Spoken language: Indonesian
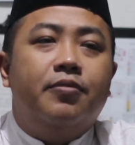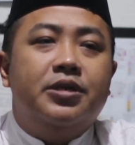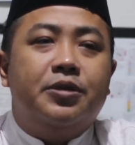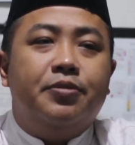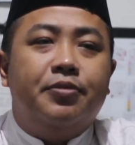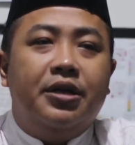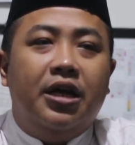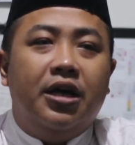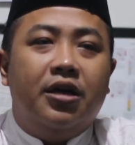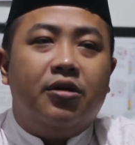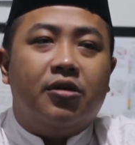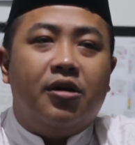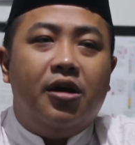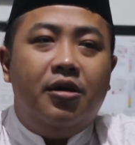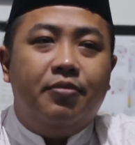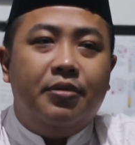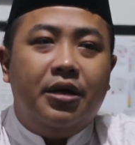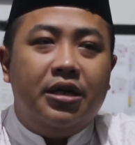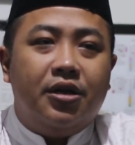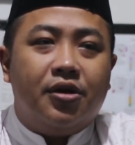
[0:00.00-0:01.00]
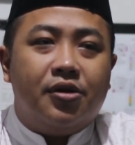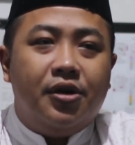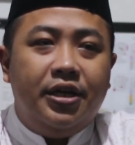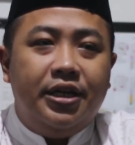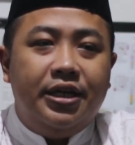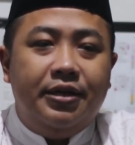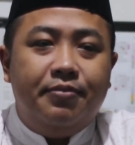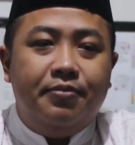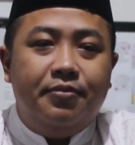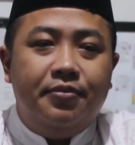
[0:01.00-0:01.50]

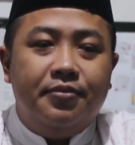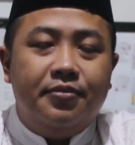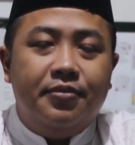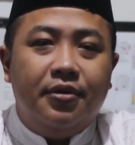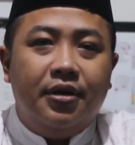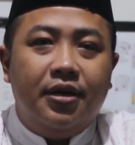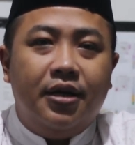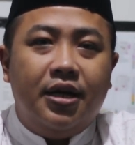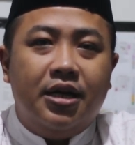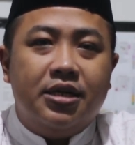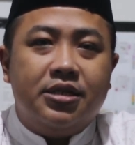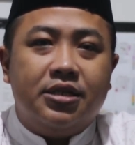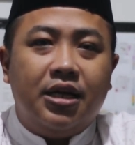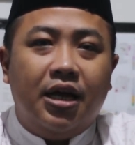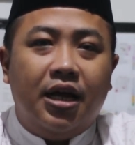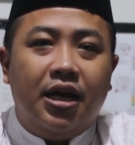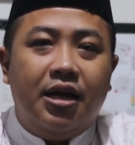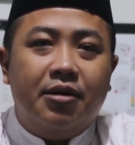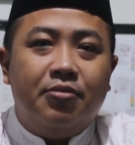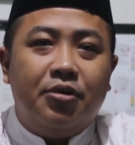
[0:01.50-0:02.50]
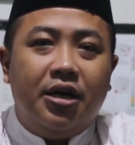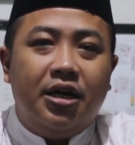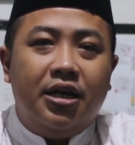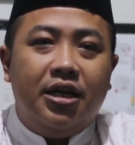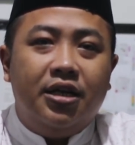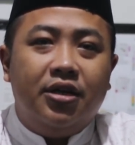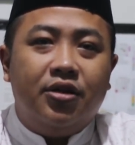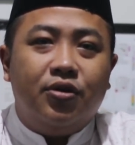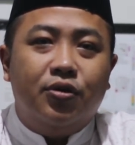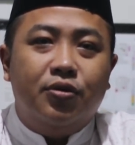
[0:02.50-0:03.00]
Bismillahirrahmanirrahim.
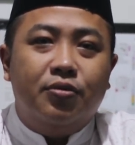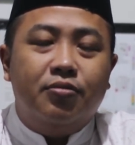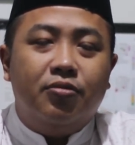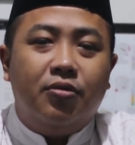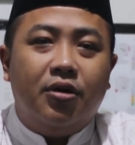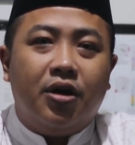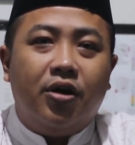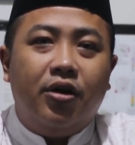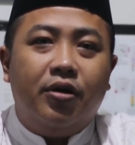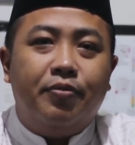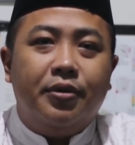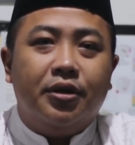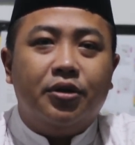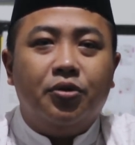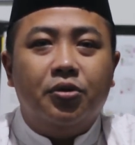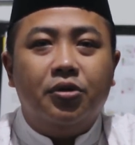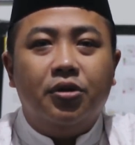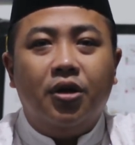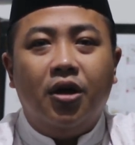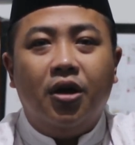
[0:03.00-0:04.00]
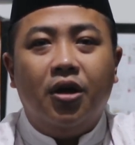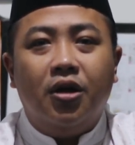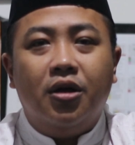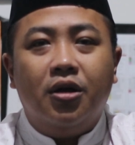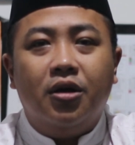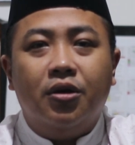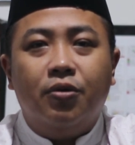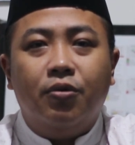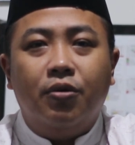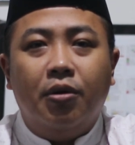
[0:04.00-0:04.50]
Assalamualaikum
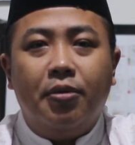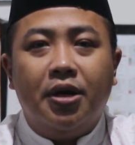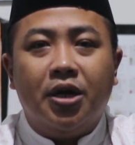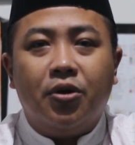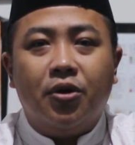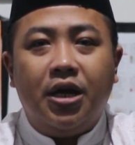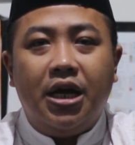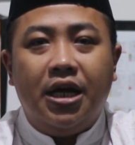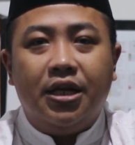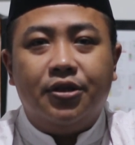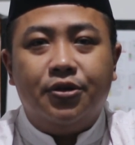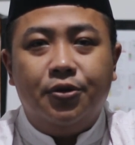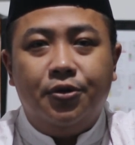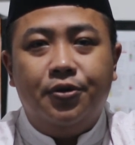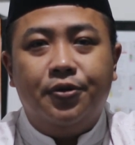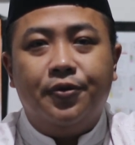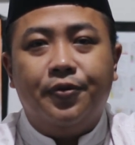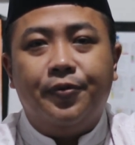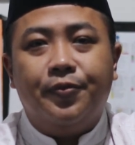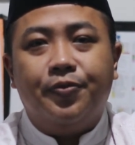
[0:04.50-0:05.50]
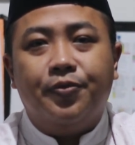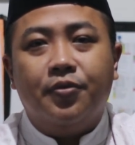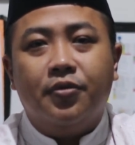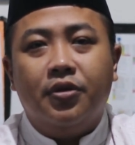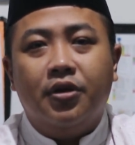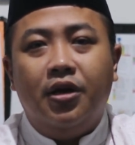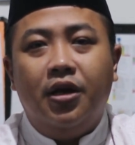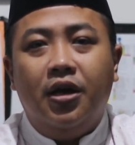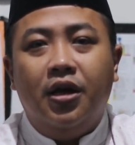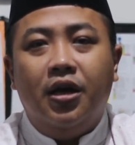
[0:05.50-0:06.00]
warahmatullahi wabarakatuh.
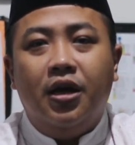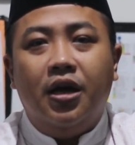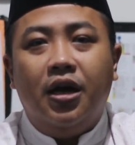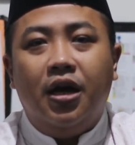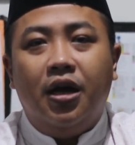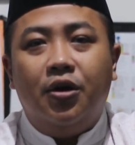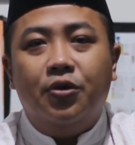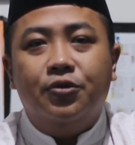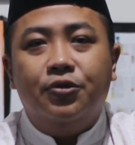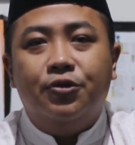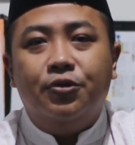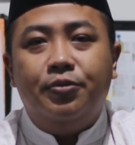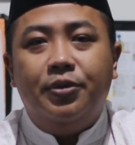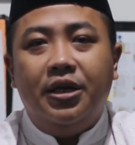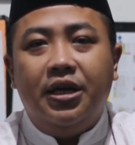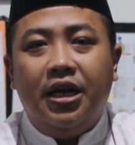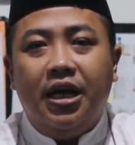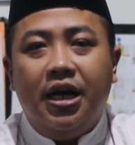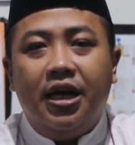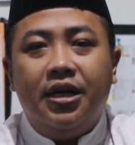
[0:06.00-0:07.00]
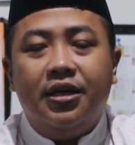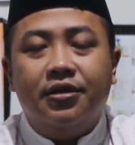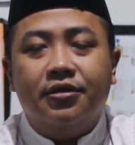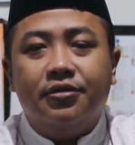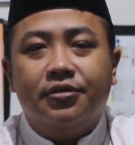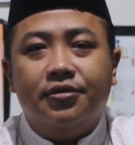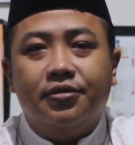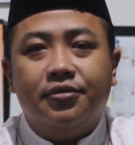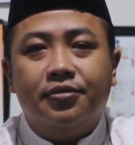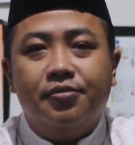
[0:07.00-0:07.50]
A'udzubillah,
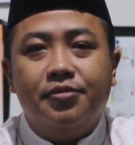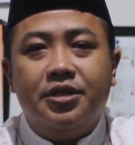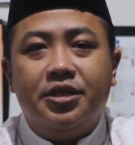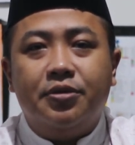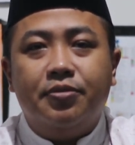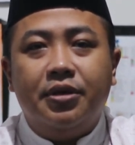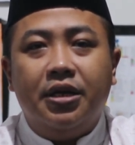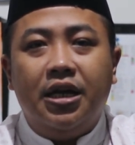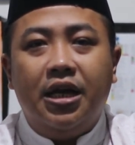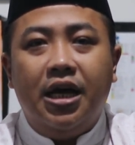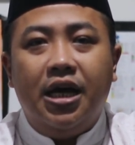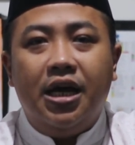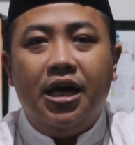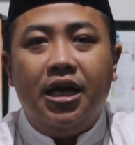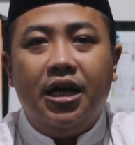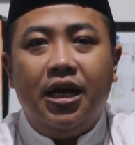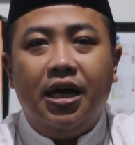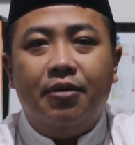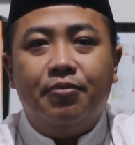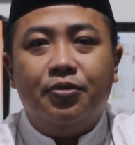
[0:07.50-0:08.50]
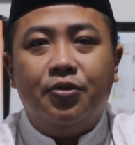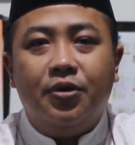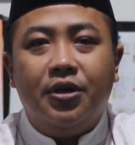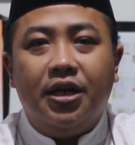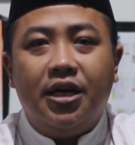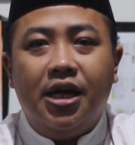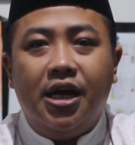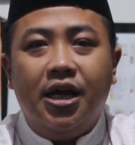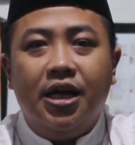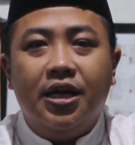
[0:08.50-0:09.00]
bismillah,
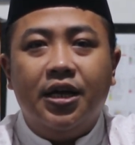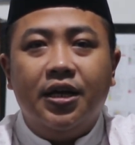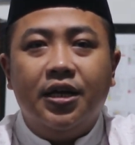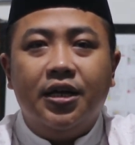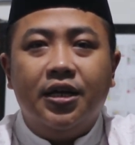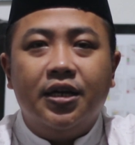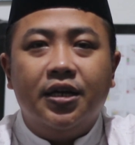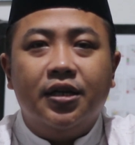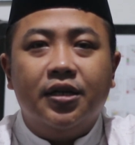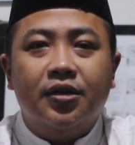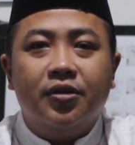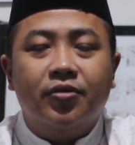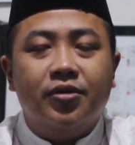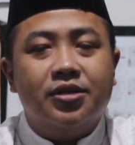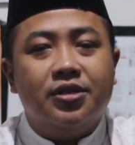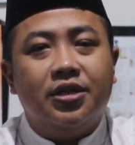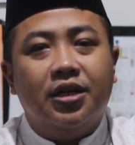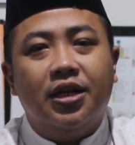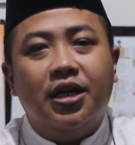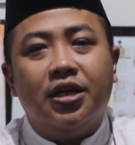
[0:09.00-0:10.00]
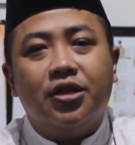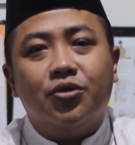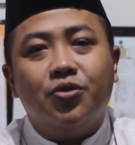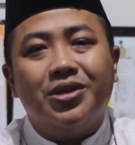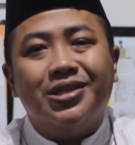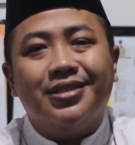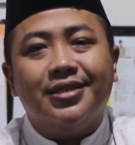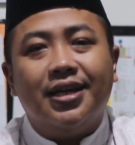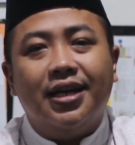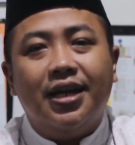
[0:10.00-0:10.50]
alhamdulillah. Wassalatu
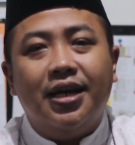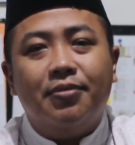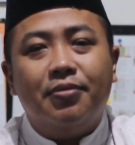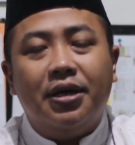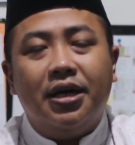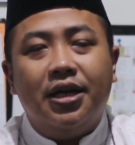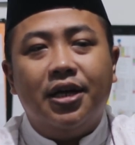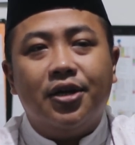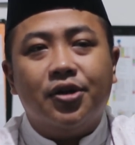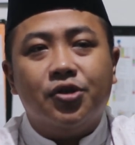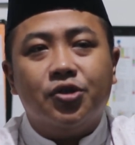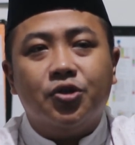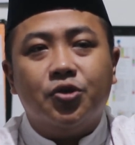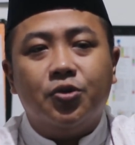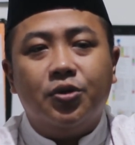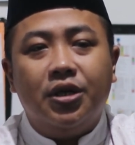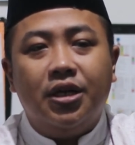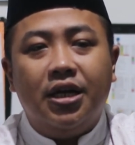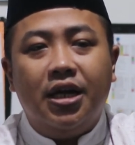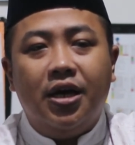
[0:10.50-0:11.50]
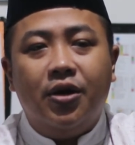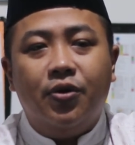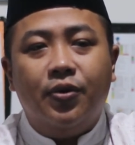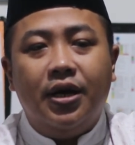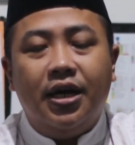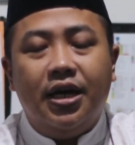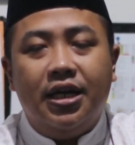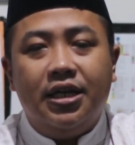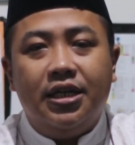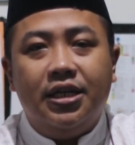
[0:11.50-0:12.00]
wassalam ala rasulillah
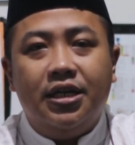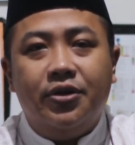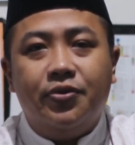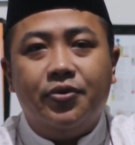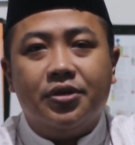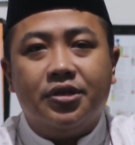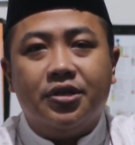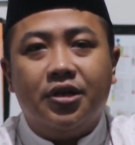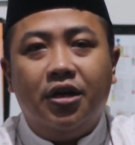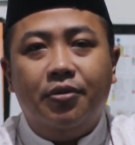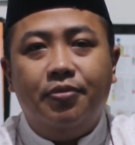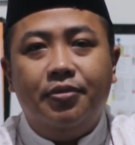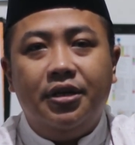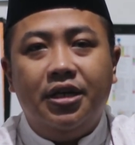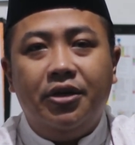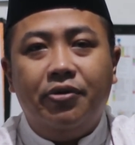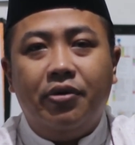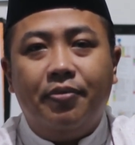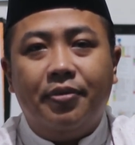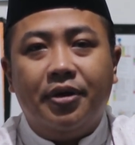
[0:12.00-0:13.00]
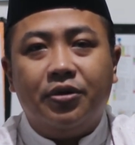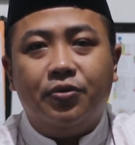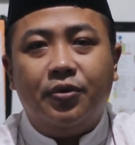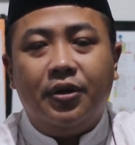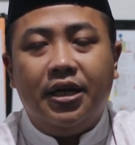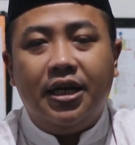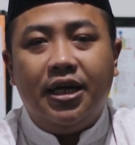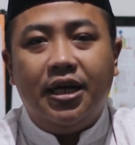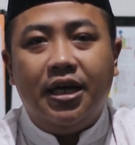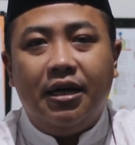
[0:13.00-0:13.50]
wa alihi wa sahbihi wa man
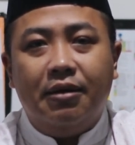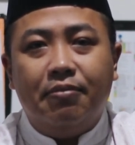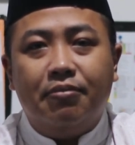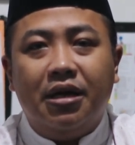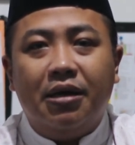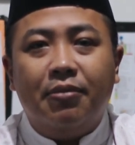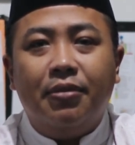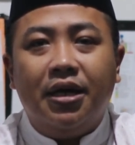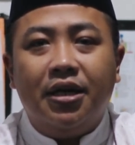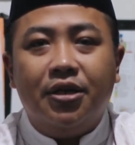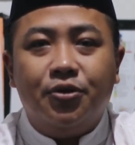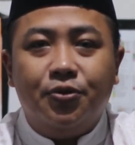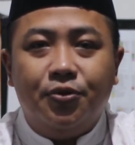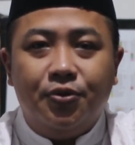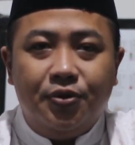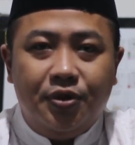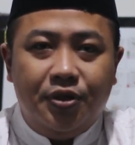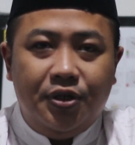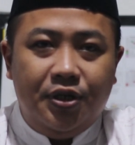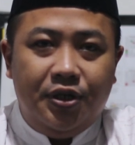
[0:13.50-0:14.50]
walah. Amma ba'du.